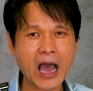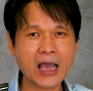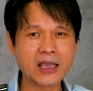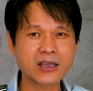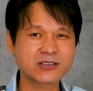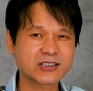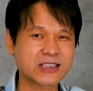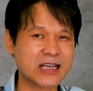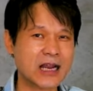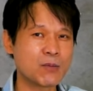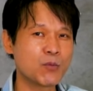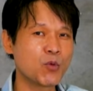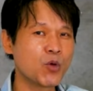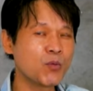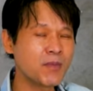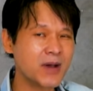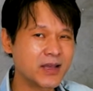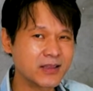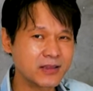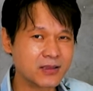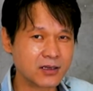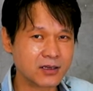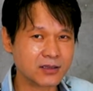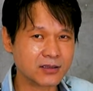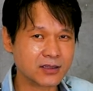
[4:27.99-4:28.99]
이거 잘못
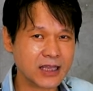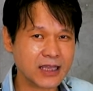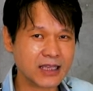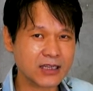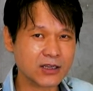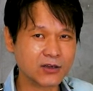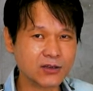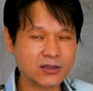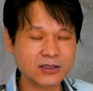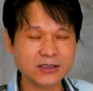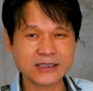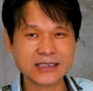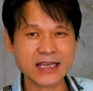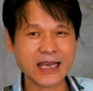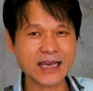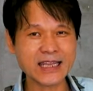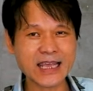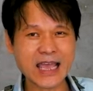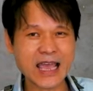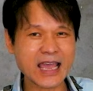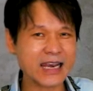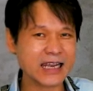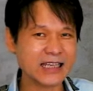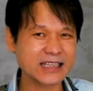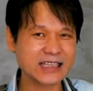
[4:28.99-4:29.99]
만들었다, 이거는
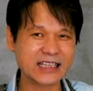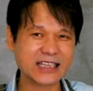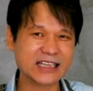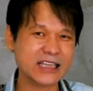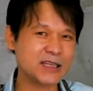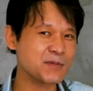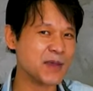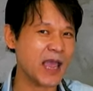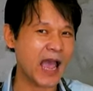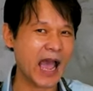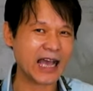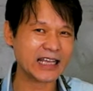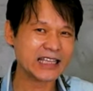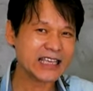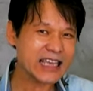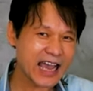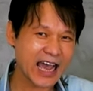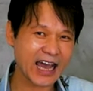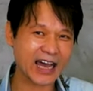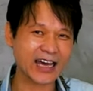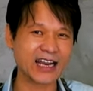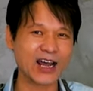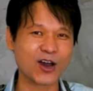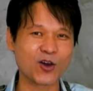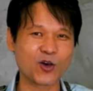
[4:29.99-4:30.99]
샤넬의 느낌이
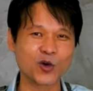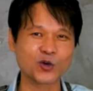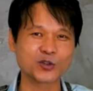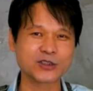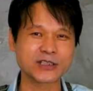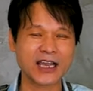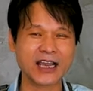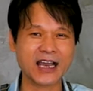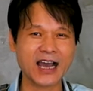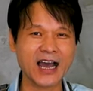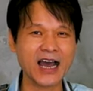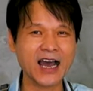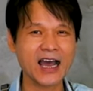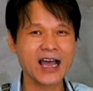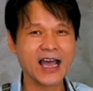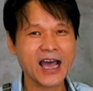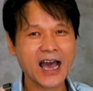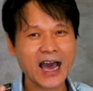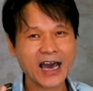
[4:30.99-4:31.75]
아니야 라고 제가